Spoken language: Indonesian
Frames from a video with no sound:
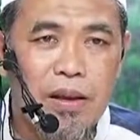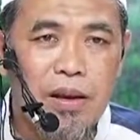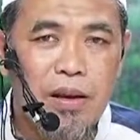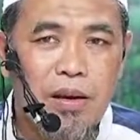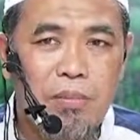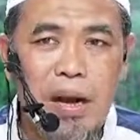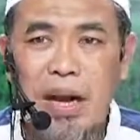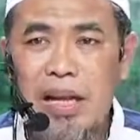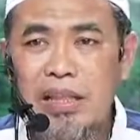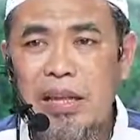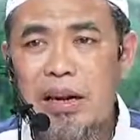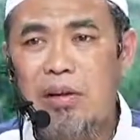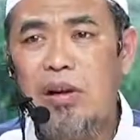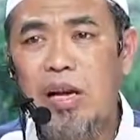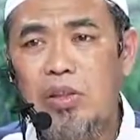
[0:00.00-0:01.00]
maka
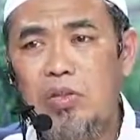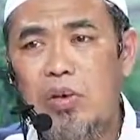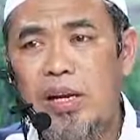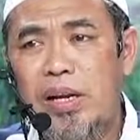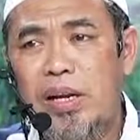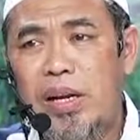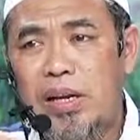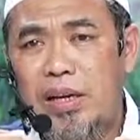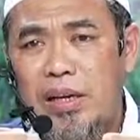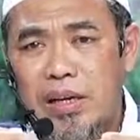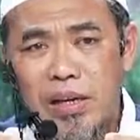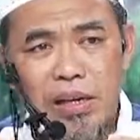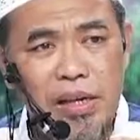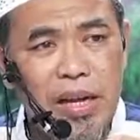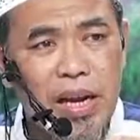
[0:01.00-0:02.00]
antara orang tua dengan
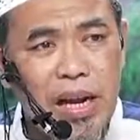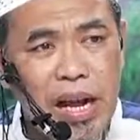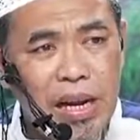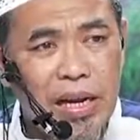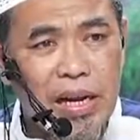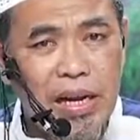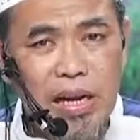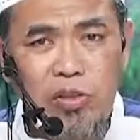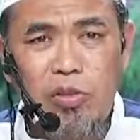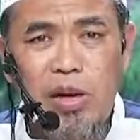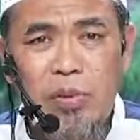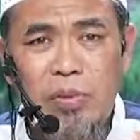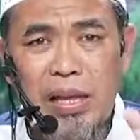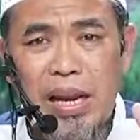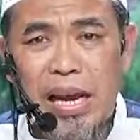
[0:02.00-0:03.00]
dengan anak itu
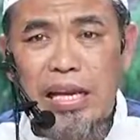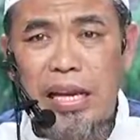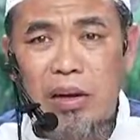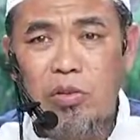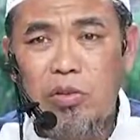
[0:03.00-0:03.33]
lebih layak